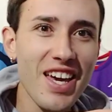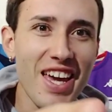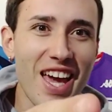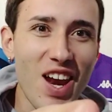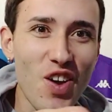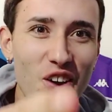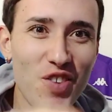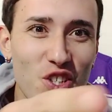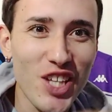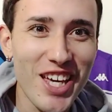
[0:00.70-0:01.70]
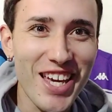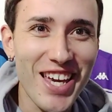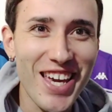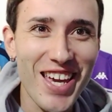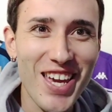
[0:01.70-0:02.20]
E allora amici
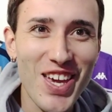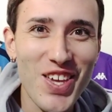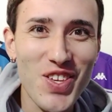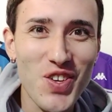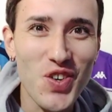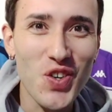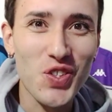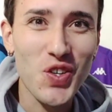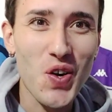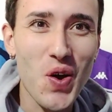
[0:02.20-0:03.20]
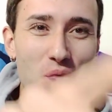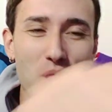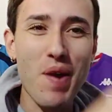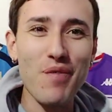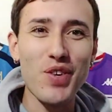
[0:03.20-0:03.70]
di YouTube,
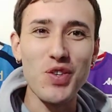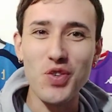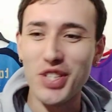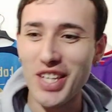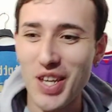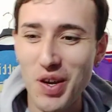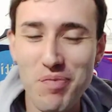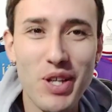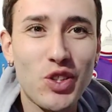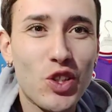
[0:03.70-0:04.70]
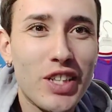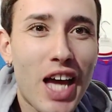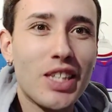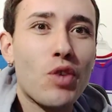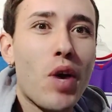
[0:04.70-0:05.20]
benvenuti o
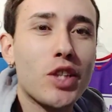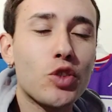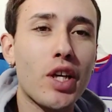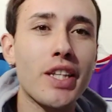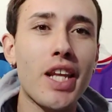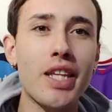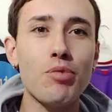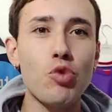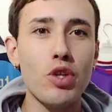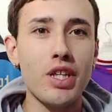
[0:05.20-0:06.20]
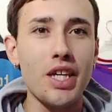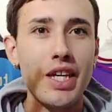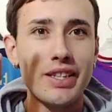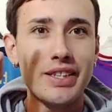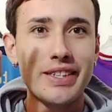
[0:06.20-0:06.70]
bentornati qua sul canale di
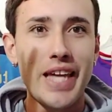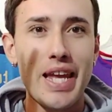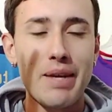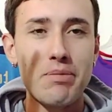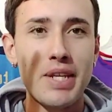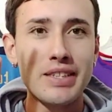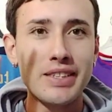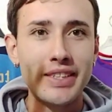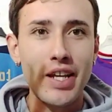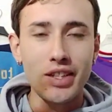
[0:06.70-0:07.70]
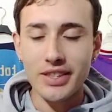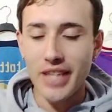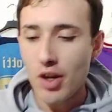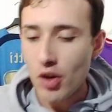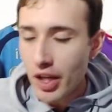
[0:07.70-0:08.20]
Burki. Termina
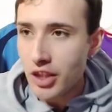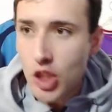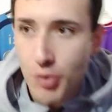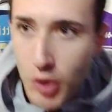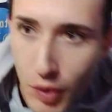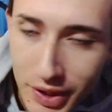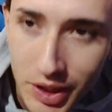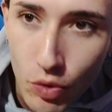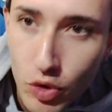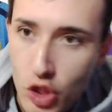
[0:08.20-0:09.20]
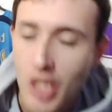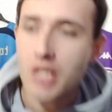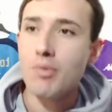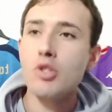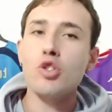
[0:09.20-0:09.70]
0-0 l'anticipo di questa
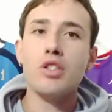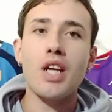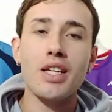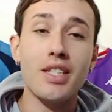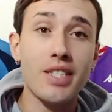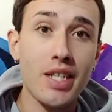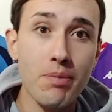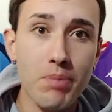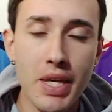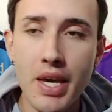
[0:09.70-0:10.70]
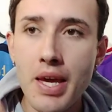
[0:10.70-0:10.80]
undicesima giornata di Serie B